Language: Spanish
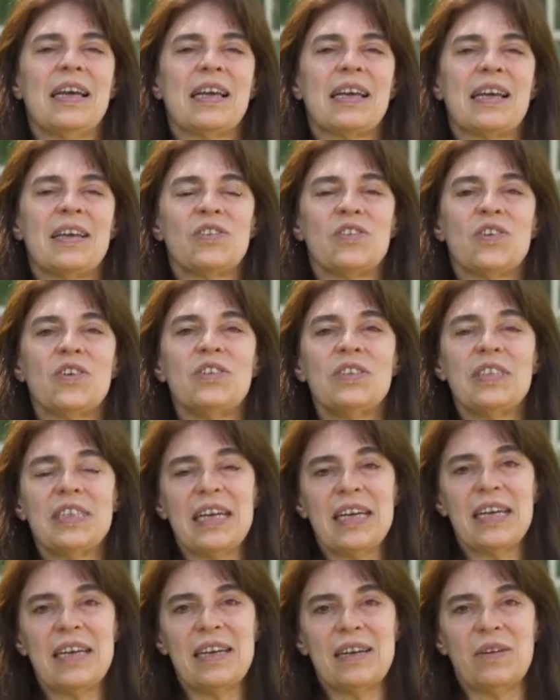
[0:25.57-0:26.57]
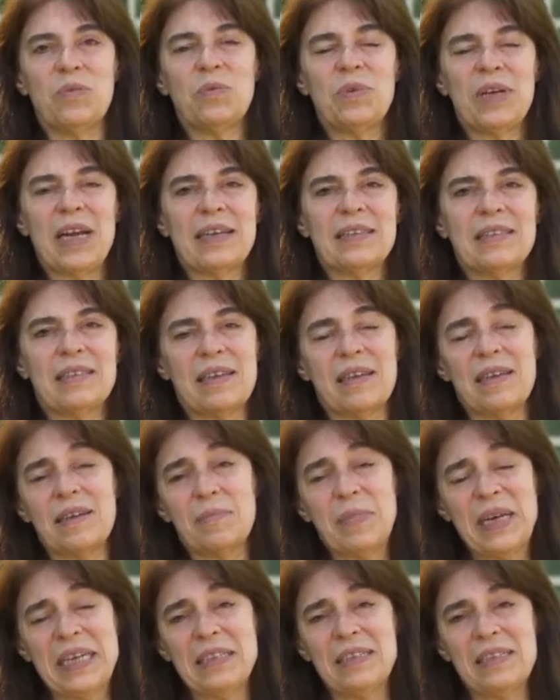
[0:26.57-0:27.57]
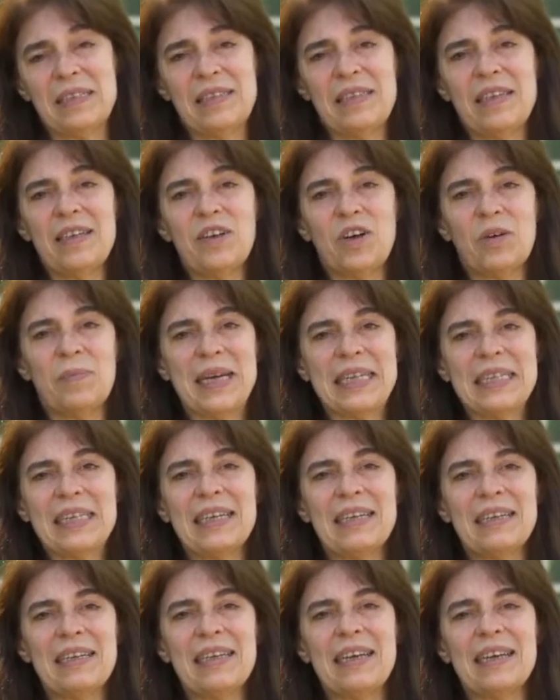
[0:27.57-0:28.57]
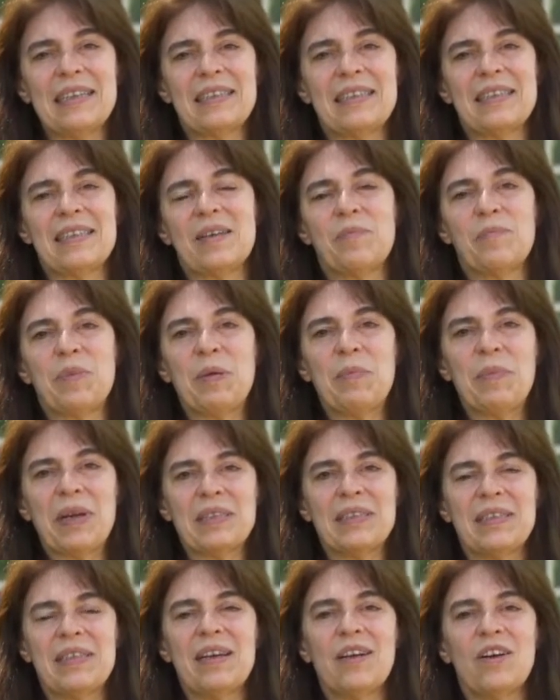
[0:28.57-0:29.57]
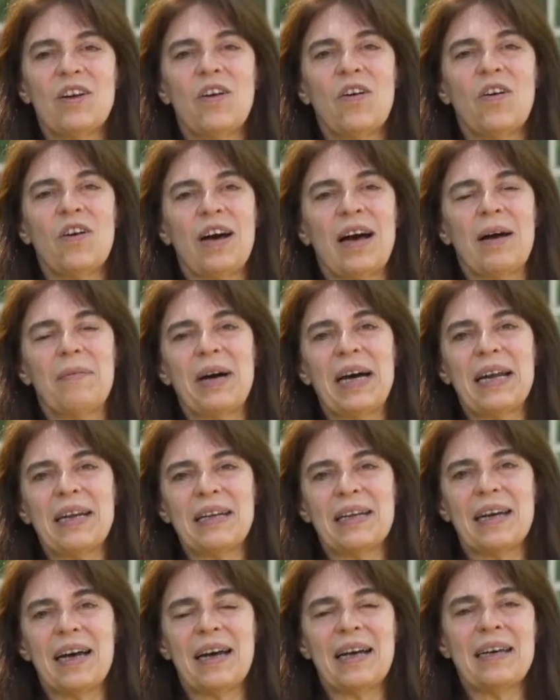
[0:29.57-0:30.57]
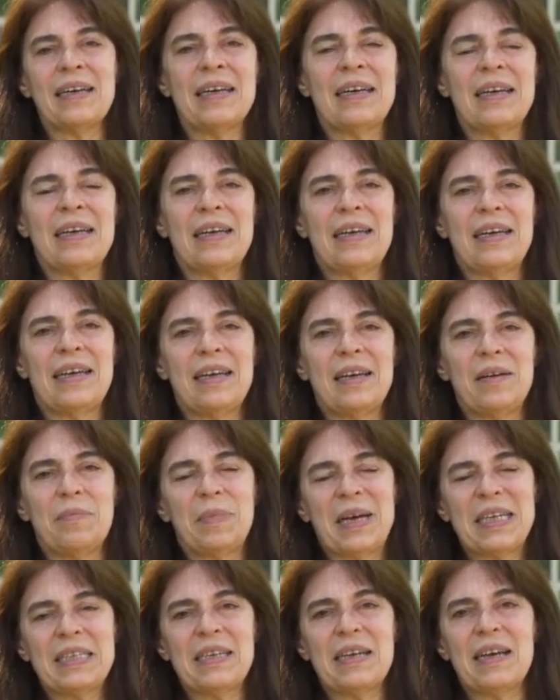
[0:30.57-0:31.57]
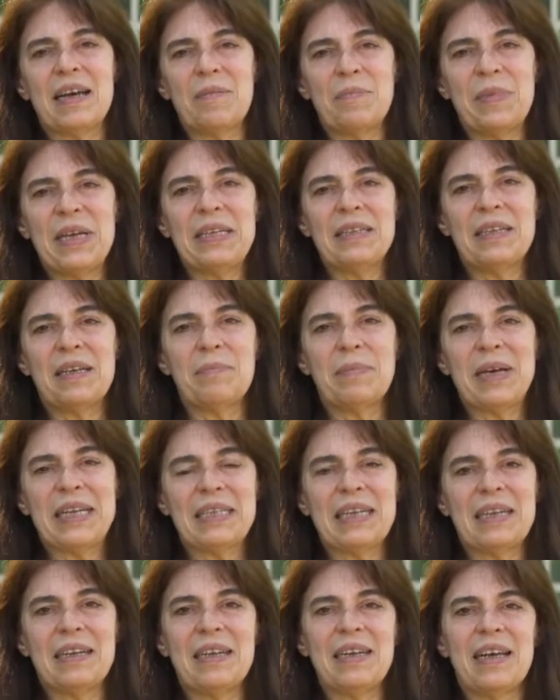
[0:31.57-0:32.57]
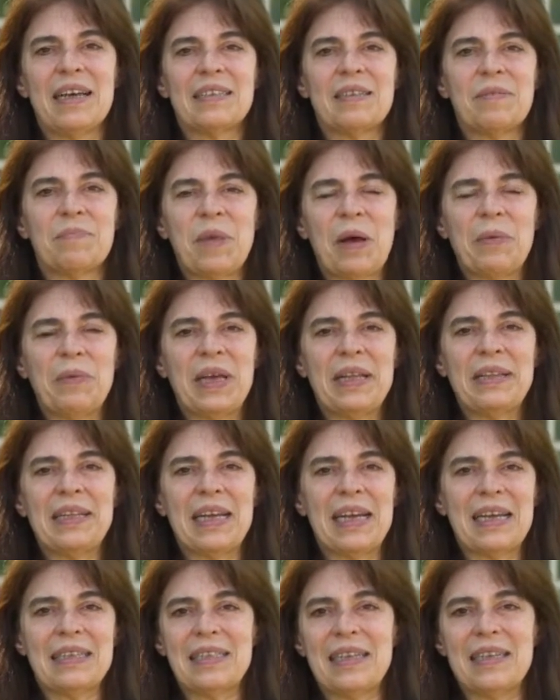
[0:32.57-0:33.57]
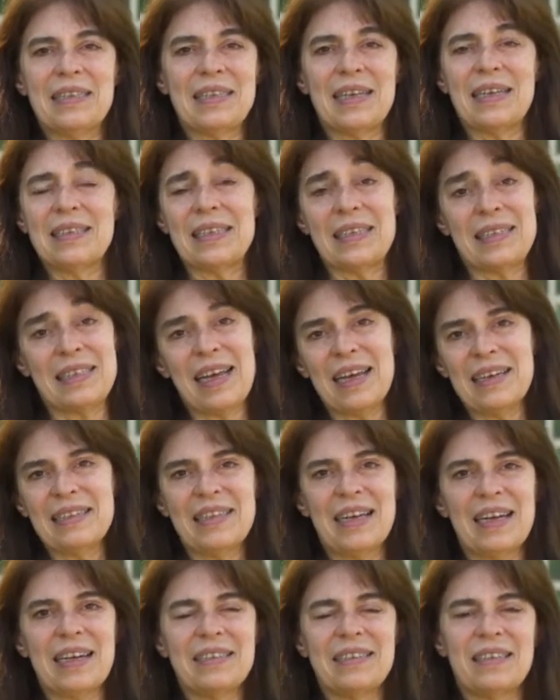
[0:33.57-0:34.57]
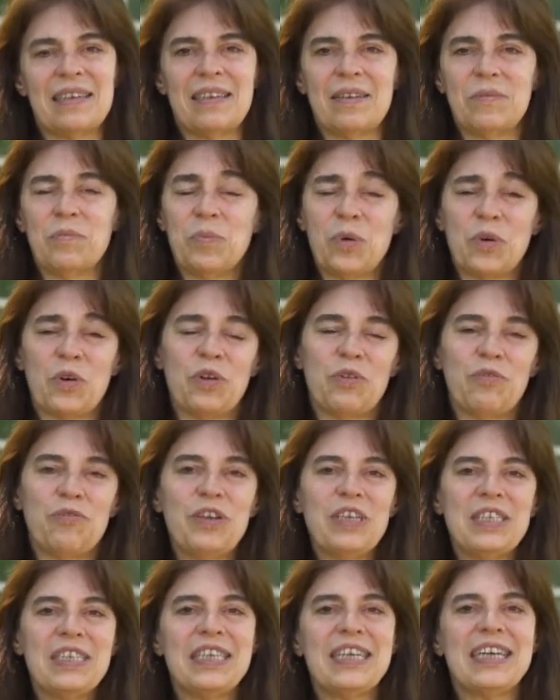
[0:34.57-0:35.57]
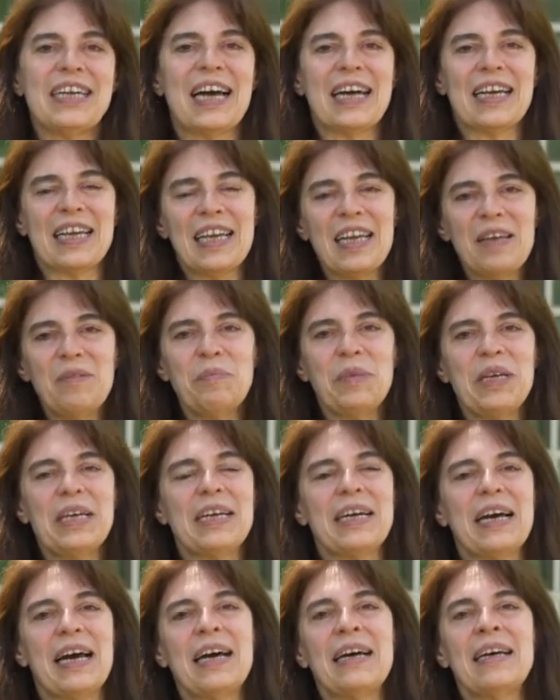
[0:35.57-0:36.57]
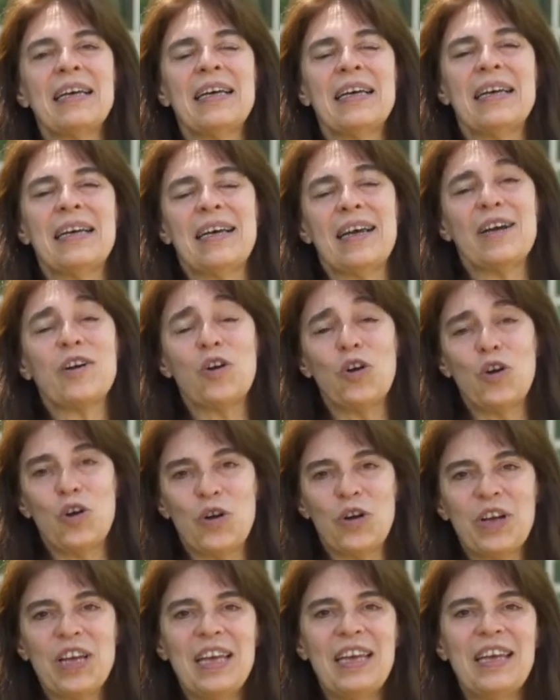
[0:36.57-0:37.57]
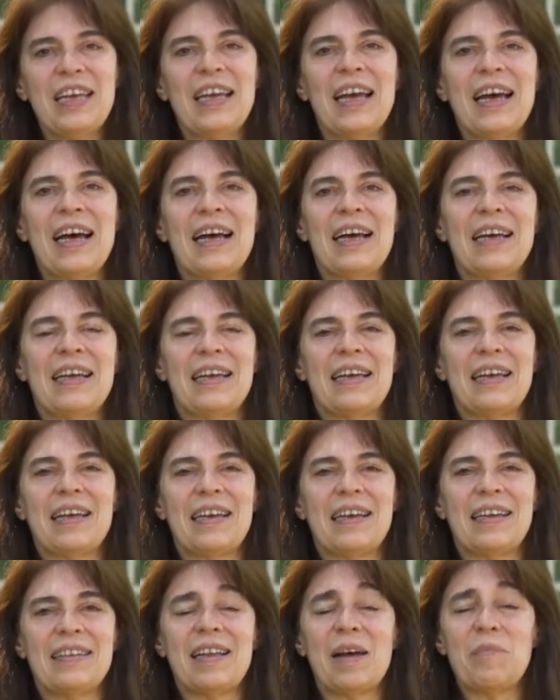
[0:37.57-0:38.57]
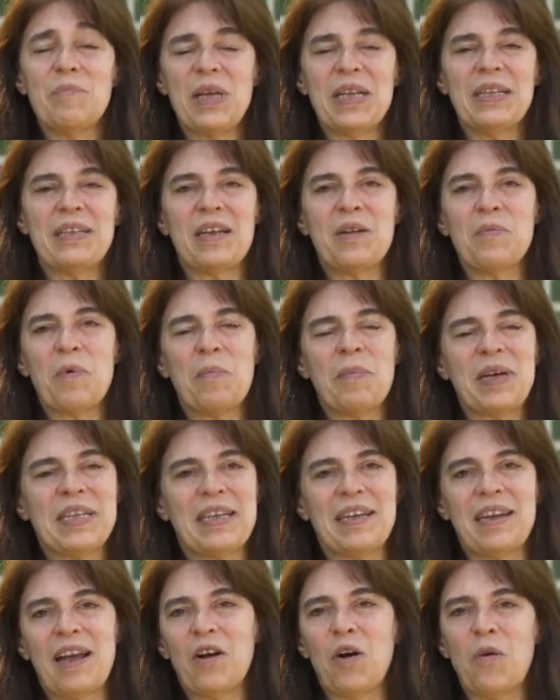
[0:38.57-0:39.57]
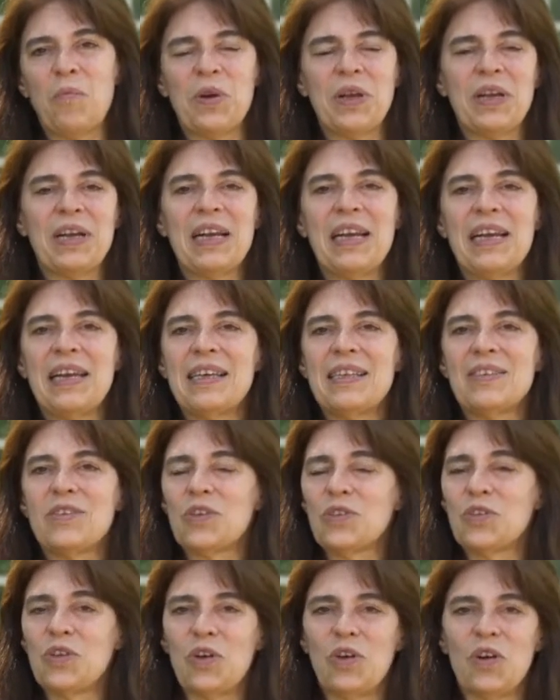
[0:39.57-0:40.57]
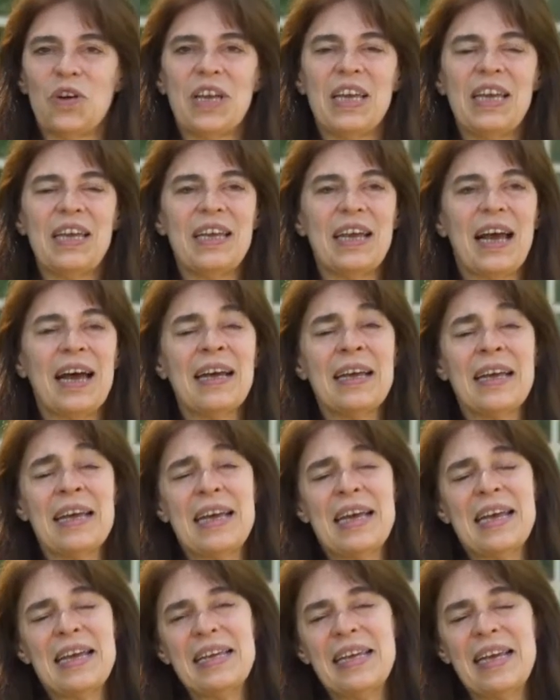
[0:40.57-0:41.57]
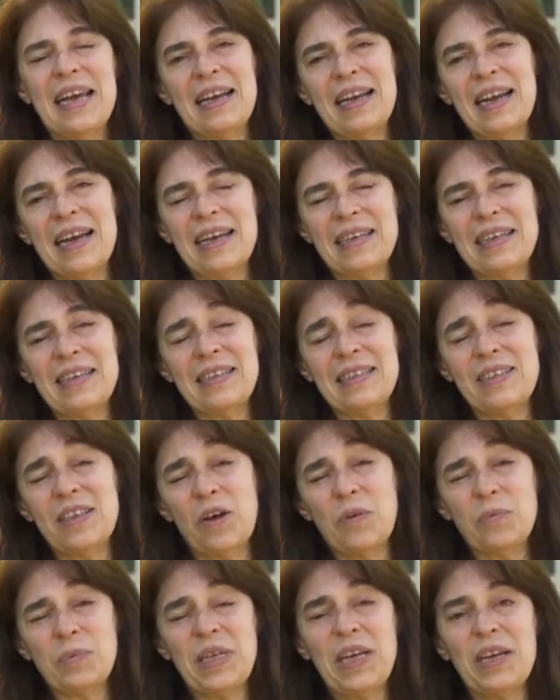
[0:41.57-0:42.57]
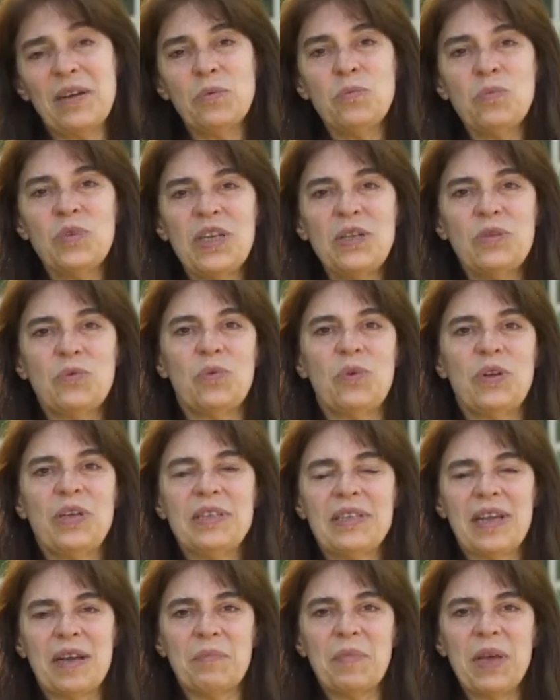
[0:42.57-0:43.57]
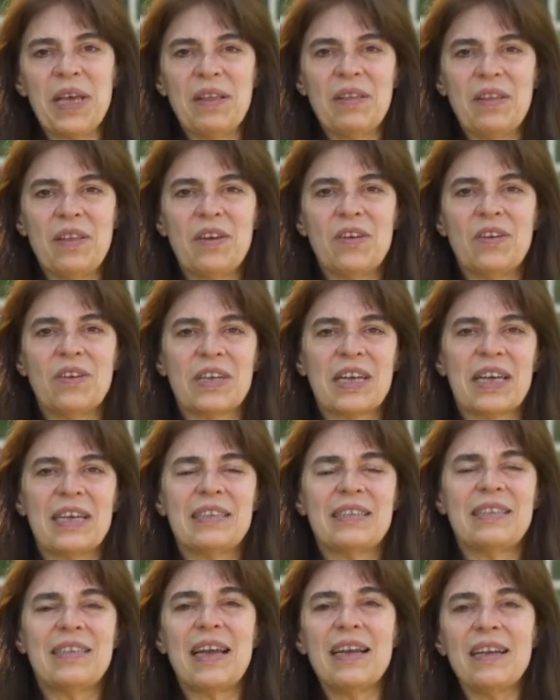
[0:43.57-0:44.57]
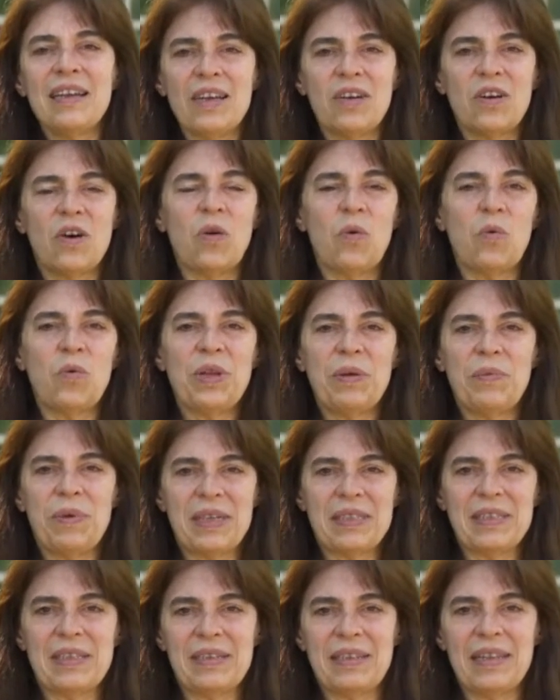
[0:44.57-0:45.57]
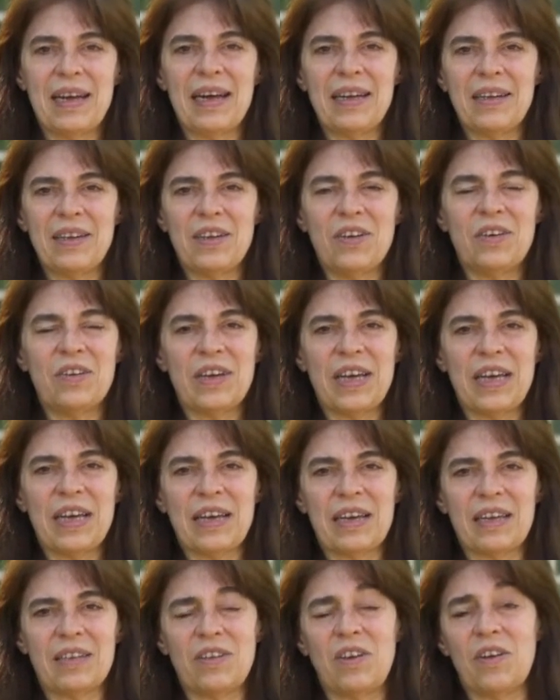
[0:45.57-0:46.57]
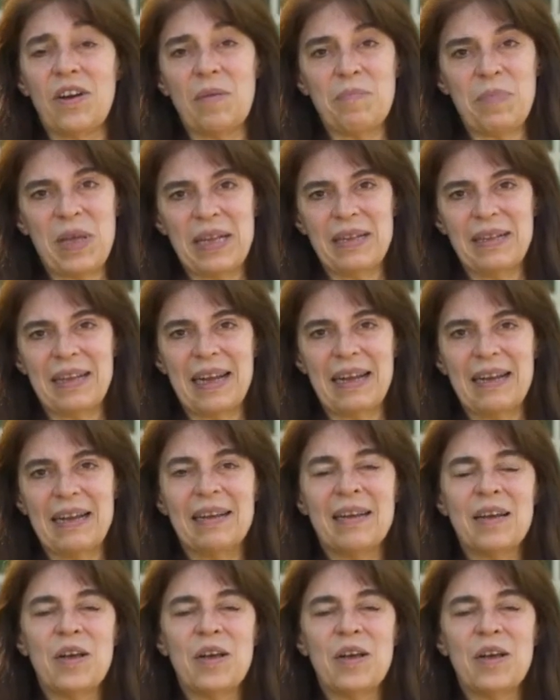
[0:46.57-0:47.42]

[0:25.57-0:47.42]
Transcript: que son de unas 25 eh, materias, ese primer ciclo abarca eh, básicamente materias más bien de las ciencias exactas, eh, un poco de física, química, ecología, eh, también tenemos materias como inglés, sociología, y, y se obtiene un título intermedio que es técnico universitario en gestión ambiental.